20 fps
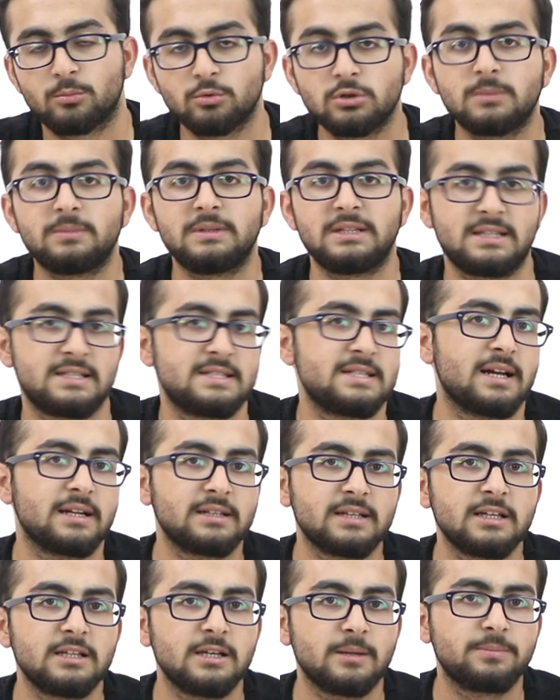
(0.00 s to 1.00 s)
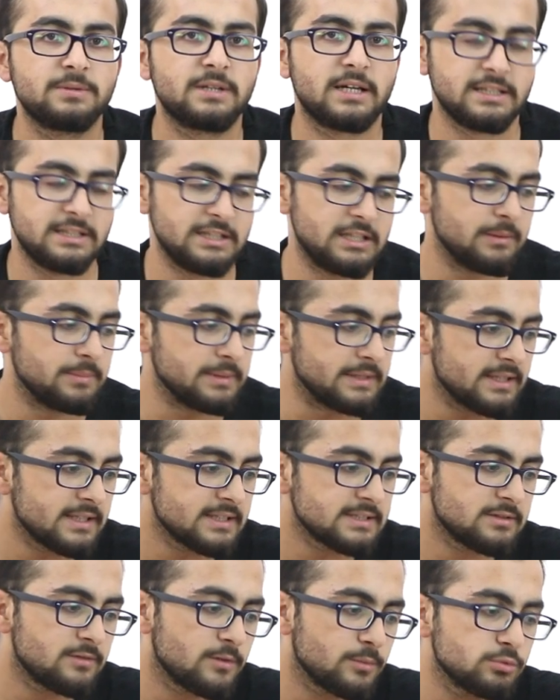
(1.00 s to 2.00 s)
Bu da bilgisayardan yapılan yine bir
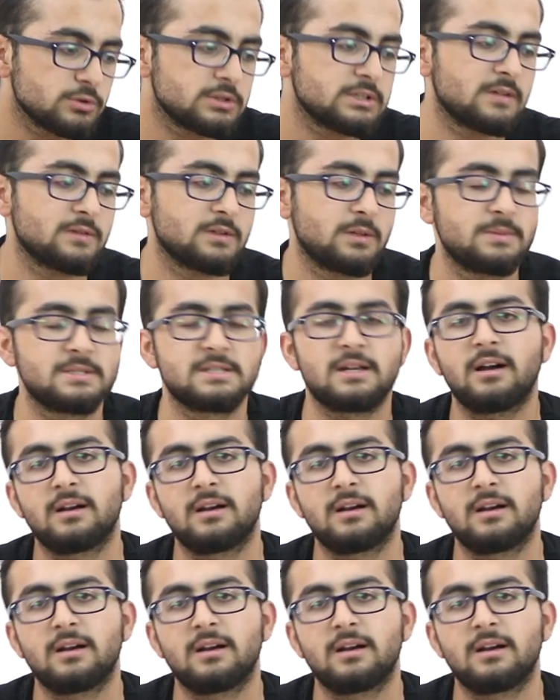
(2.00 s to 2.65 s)
test ve bu sınavda biz